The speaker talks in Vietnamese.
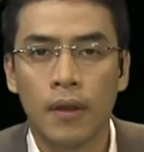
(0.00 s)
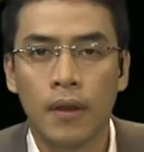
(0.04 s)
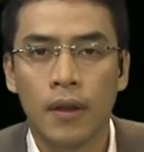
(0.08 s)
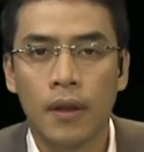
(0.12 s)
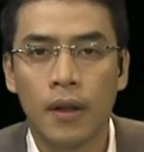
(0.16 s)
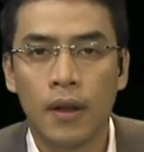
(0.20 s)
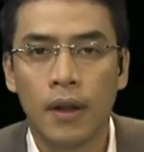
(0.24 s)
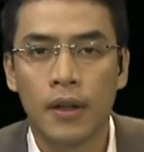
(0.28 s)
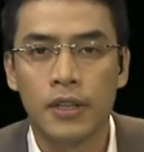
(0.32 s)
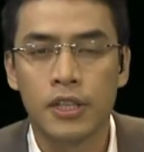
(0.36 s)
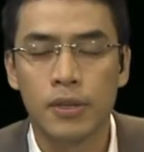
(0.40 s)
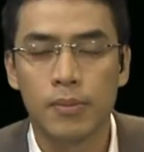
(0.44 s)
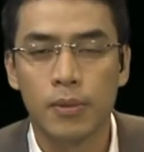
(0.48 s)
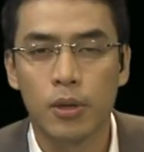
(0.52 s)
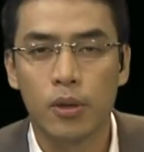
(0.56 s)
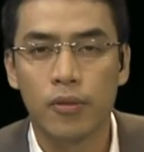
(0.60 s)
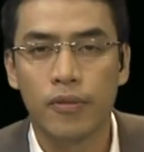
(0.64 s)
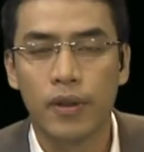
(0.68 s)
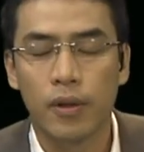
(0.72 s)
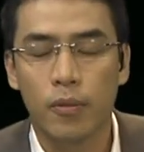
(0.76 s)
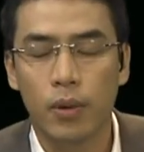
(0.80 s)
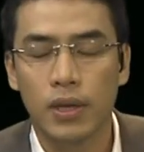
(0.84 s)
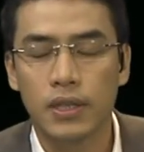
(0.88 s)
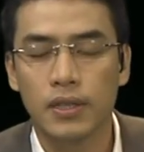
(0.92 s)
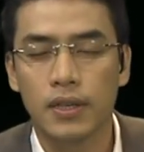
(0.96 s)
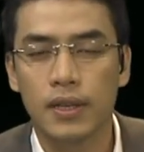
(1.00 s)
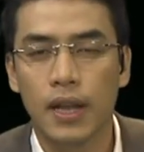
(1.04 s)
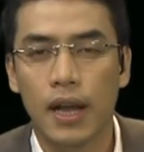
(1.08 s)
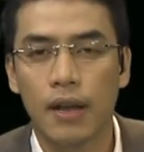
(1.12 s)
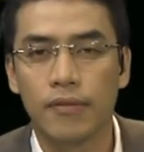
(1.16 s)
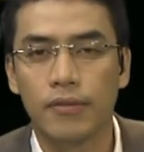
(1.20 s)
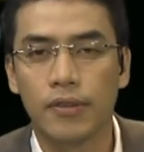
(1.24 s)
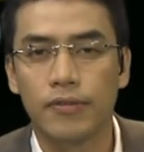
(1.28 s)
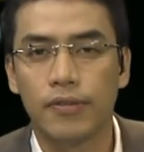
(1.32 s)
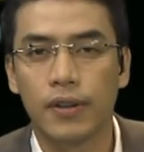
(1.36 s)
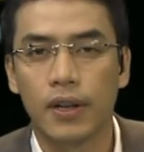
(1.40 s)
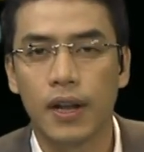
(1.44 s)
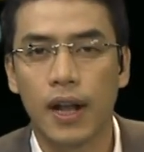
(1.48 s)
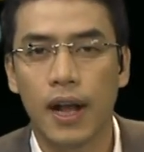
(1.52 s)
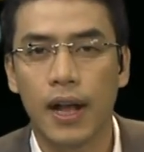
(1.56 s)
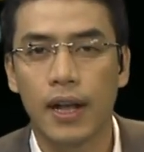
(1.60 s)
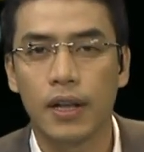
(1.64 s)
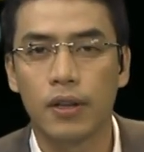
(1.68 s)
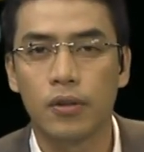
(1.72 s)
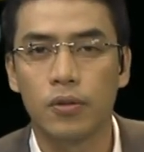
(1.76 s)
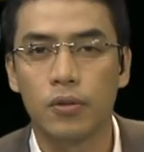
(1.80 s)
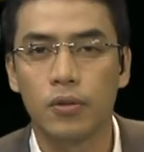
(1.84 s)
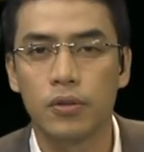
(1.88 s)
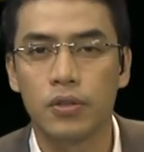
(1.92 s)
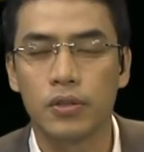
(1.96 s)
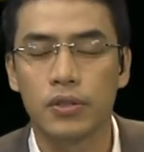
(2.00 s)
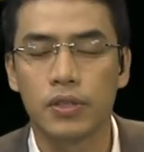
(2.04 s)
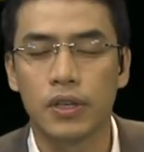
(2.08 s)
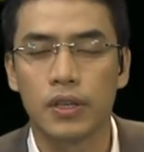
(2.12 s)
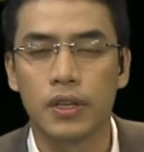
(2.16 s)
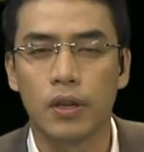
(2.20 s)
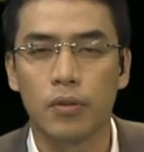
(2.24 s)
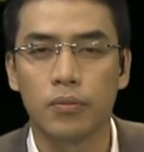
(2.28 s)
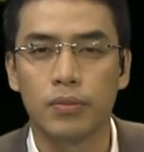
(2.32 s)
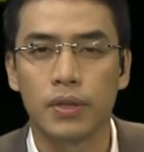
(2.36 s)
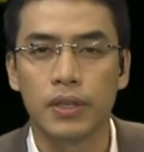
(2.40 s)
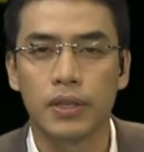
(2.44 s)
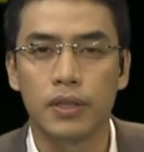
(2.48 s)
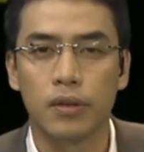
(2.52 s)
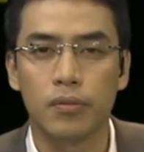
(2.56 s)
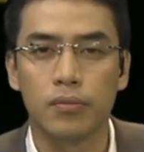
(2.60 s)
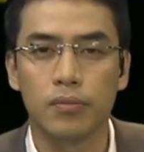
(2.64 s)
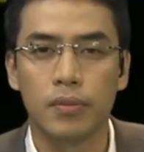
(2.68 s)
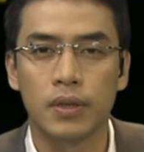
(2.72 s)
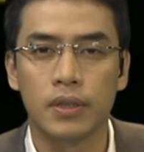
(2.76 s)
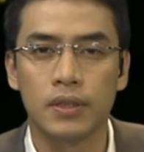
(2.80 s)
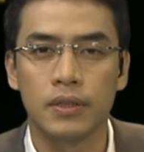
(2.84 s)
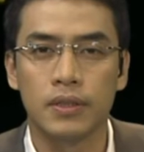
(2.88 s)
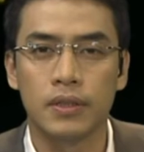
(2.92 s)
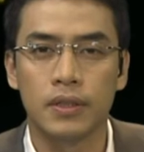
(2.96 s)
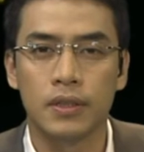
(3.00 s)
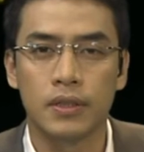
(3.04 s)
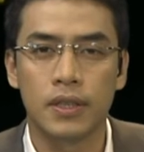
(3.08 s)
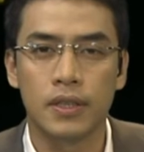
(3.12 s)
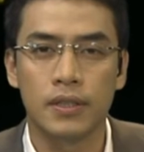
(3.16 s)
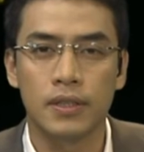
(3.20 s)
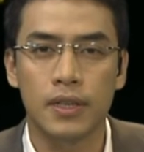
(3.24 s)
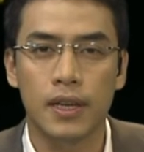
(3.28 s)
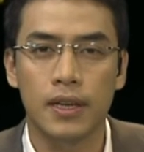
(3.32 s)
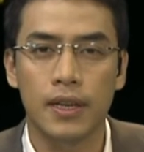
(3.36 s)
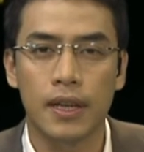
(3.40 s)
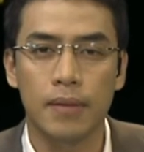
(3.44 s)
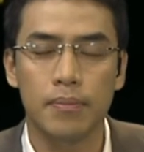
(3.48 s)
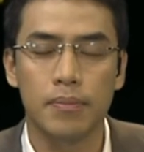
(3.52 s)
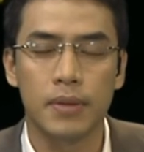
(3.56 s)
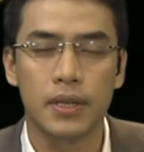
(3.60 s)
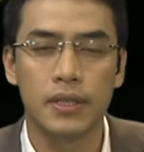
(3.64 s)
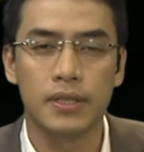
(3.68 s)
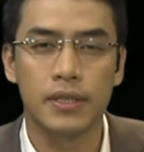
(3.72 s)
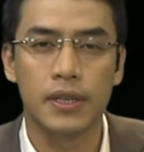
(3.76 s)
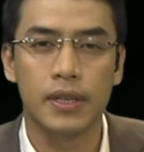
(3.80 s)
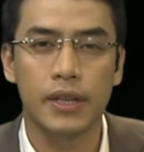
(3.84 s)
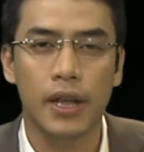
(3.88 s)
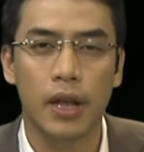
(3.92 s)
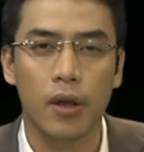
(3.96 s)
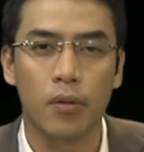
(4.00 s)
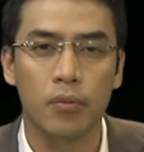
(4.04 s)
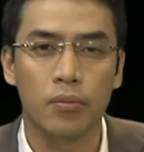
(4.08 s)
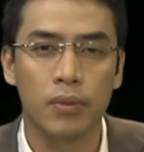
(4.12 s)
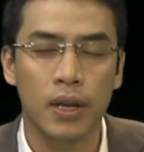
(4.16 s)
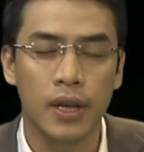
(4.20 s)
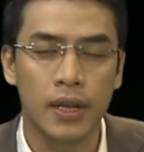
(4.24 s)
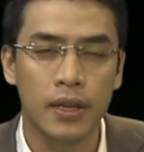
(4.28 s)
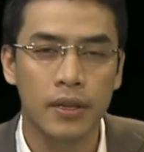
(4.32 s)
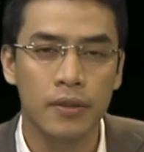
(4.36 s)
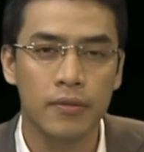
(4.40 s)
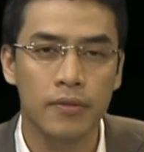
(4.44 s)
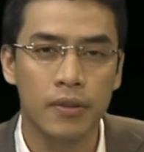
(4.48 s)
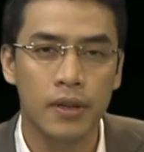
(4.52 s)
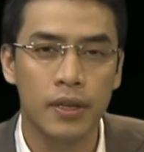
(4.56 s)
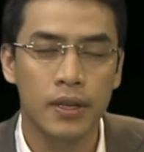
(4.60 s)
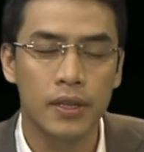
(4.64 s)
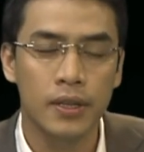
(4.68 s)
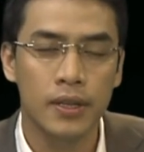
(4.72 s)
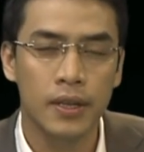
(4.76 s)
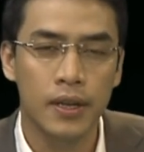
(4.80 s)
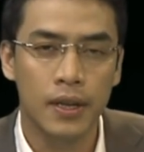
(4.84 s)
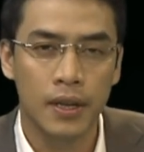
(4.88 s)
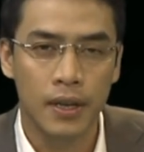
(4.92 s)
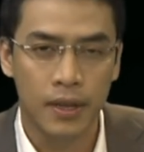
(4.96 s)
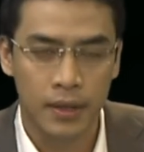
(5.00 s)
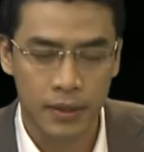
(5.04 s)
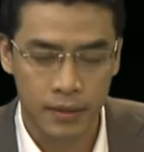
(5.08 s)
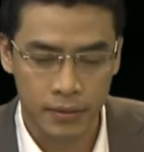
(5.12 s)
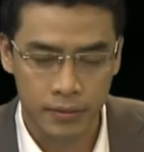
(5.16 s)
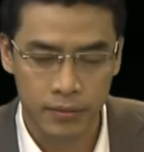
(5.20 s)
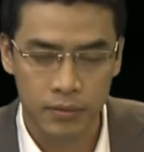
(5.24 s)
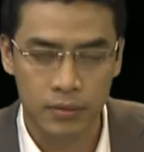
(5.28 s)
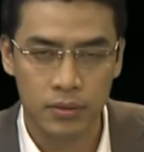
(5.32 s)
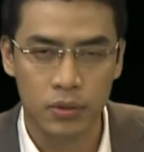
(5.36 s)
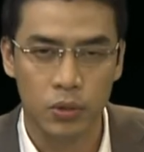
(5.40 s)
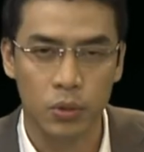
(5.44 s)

Ờ, chào mừng quý vị quay trở lại với phần 2 của chương trình Đồng tiền thông minh trên kênh FBNC ngày hôm nay với ờ,